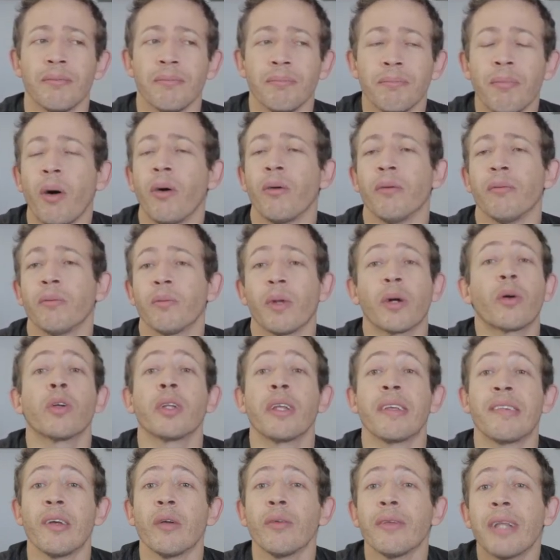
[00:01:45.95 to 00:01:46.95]
Bom, não
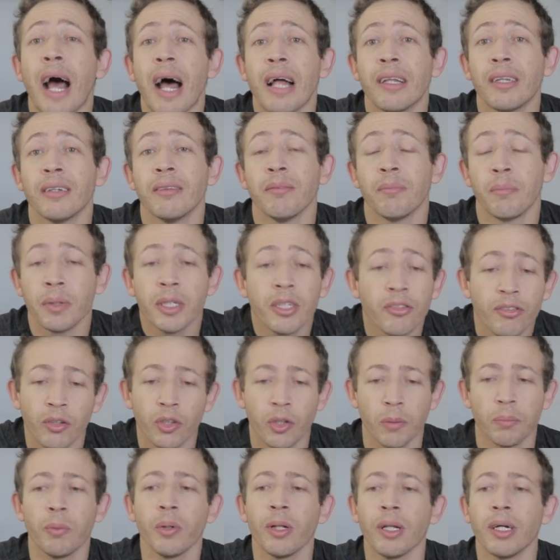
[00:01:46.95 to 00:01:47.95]
aconteceu nada, por isso que eu
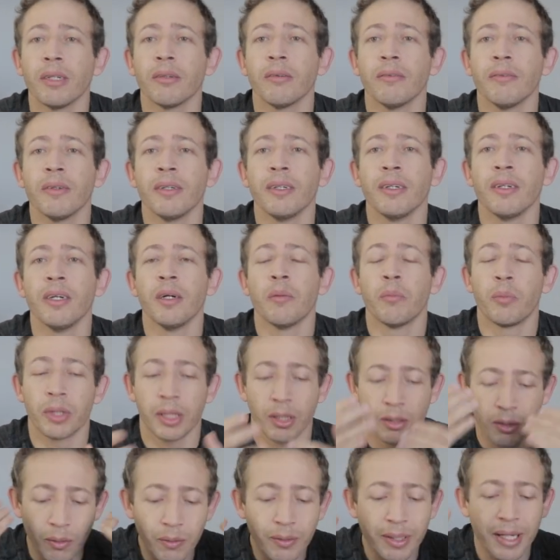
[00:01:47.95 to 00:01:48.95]
tô pulando
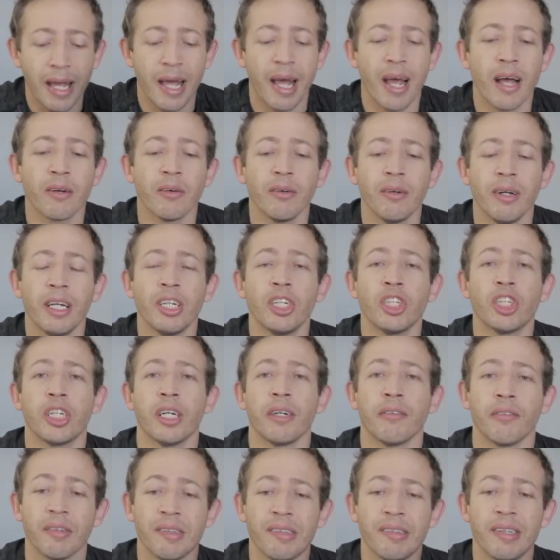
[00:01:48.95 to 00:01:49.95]
porque eu não quero
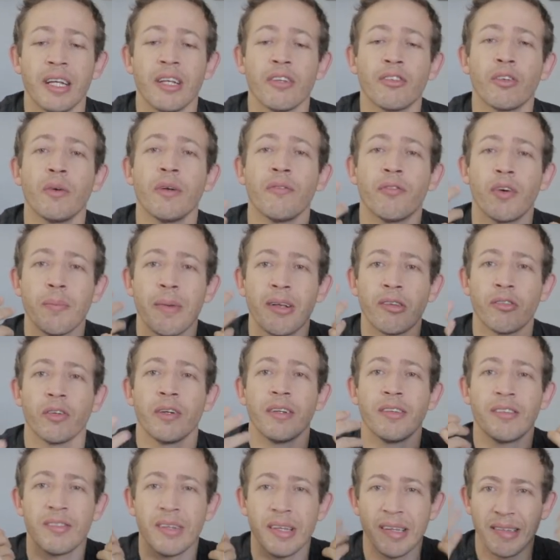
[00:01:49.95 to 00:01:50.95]
encher vocês com
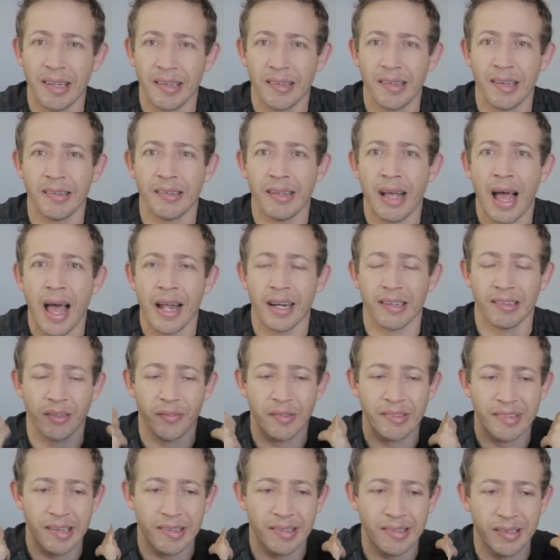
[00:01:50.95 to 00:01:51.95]
informações desnecessárias que
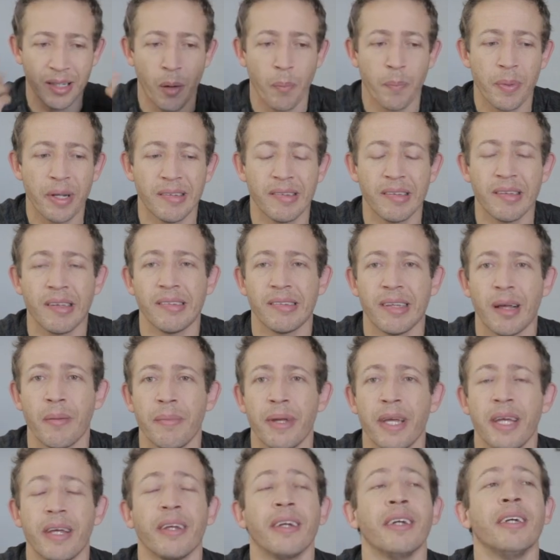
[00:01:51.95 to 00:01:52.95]
vocês não precisem
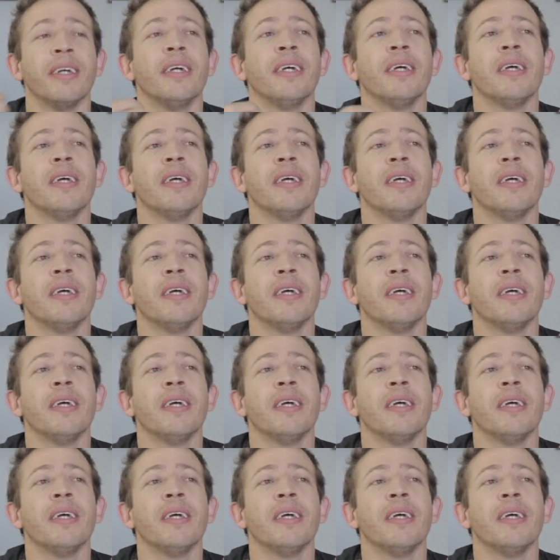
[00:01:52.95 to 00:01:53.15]
saber.